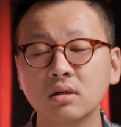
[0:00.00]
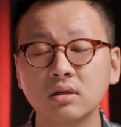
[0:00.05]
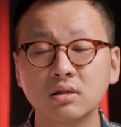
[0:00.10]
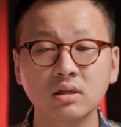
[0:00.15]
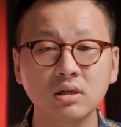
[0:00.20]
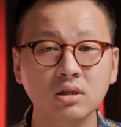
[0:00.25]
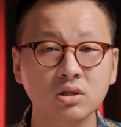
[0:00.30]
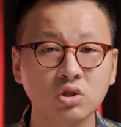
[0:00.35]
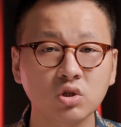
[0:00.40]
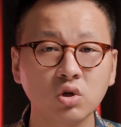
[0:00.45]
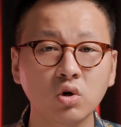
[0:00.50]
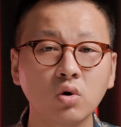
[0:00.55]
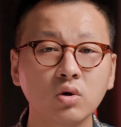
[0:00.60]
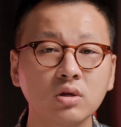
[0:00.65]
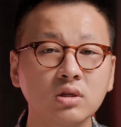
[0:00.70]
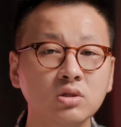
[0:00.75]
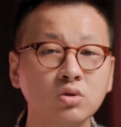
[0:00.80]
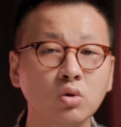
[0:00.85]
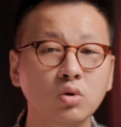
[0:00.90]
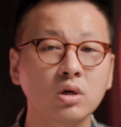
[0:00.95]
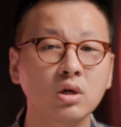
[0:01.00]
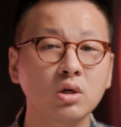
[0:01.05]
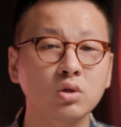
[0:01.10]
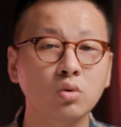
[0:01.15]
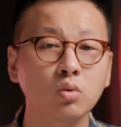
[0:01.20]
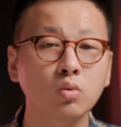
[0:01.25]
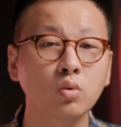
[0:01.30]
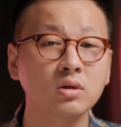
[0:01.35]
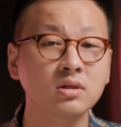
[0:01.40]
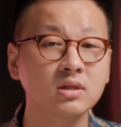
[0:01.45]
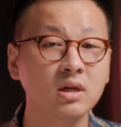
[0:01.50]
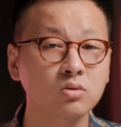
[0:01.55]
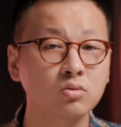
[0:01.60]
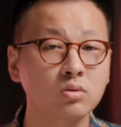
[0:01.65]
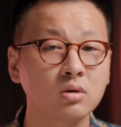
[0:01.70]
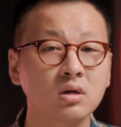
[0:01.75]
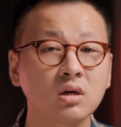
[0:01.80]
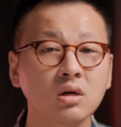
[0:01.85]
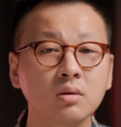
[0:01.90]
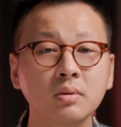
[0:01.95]
那这个时候依旧可以通过像
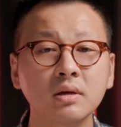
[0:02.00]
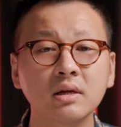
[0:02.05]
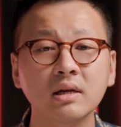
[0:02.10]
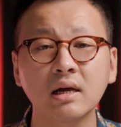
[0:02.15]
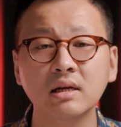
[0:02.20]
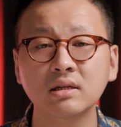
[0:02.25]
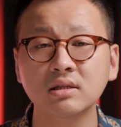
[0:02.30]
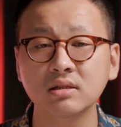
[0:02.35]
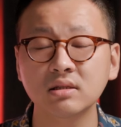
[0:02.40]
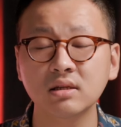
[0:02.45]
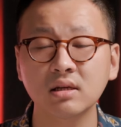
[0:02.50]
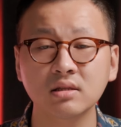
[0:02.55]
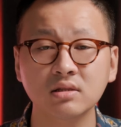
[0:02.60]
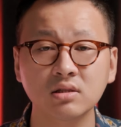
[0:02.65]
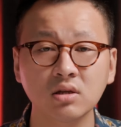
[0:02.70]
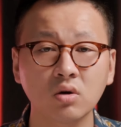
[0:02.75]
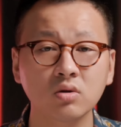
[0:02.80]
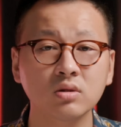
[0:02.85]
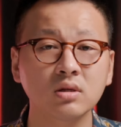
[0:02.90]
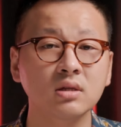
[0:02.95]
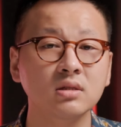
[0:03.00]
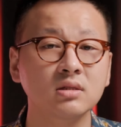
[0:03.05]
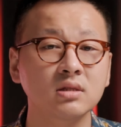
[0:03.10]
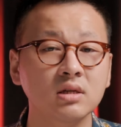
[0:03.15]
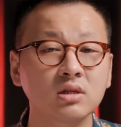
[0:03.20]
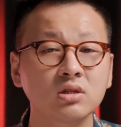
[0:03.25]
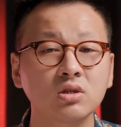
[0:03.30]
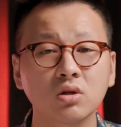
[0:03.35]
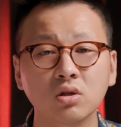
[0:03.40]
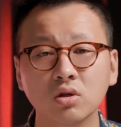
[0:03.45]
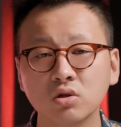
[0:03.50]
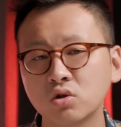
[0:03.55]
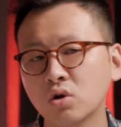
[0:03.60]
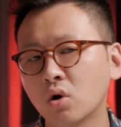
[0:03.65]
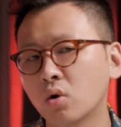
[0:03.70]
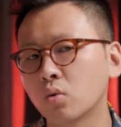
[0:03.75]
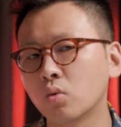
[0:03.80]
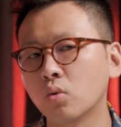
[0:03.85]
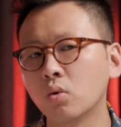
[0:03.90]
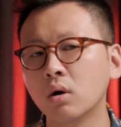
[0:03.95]
素合并来实现噪点减少的
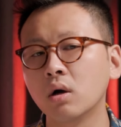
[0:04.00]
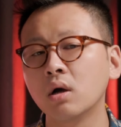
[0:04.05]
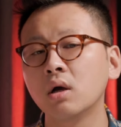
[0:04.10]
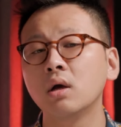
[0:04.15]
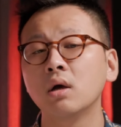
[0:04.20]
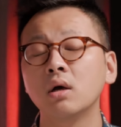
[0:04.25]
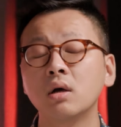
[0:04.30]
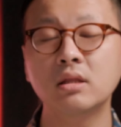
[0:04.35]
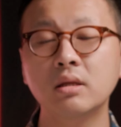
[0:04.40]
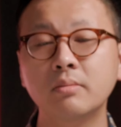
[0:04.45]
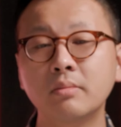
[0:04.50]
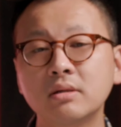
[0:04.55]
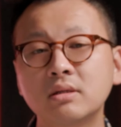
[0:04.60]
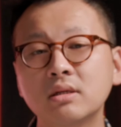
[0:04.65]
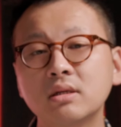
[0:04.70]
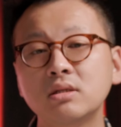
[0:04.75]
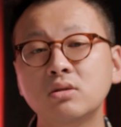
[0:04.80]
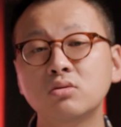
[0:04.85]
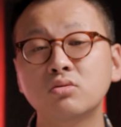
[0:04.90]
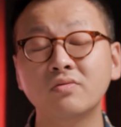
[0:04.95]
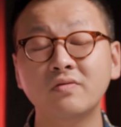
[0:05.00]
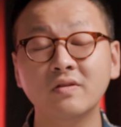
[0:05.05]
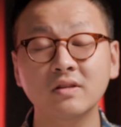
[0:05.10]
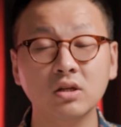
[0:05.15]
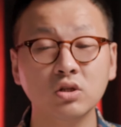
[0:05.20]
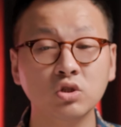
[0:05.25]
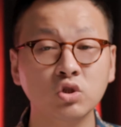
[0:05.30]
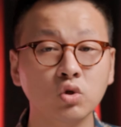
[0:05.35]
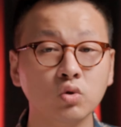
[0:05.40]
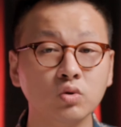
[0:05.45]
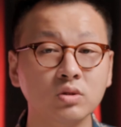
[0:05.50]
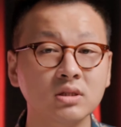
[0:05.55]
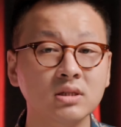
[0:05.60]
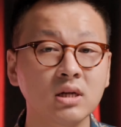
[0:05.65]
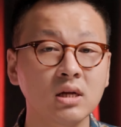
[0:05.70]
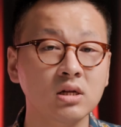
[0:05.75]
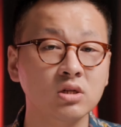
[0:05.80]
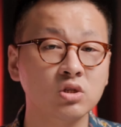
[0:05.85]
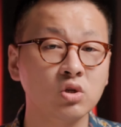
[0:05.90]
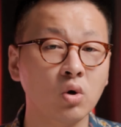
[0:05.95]
效果。那么这个技术放到手机
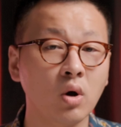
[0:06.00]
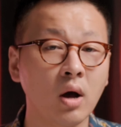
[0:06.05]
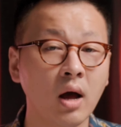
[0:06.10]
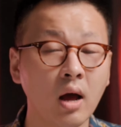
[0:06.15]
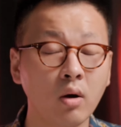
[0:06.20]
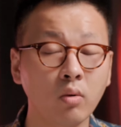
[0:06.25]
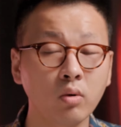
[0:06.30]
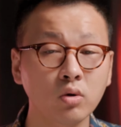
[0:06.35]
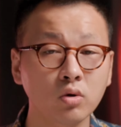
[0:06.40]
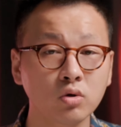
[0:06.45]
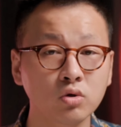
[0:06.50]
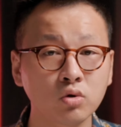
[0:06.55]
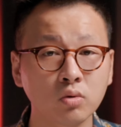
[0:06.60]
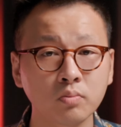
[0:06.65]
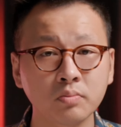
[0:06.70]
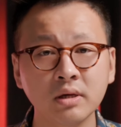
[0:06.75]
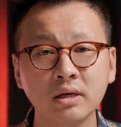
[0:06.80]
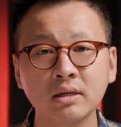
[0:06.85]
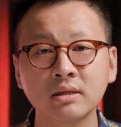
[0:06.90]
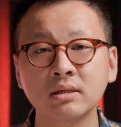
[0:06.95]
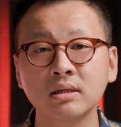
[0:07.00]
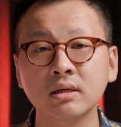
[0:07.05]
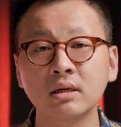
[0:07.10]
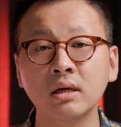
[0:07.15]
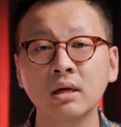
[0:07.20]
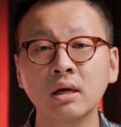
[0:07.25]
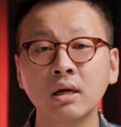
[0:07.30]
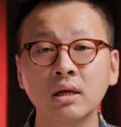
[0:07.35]
上的时候，还会有一种变形，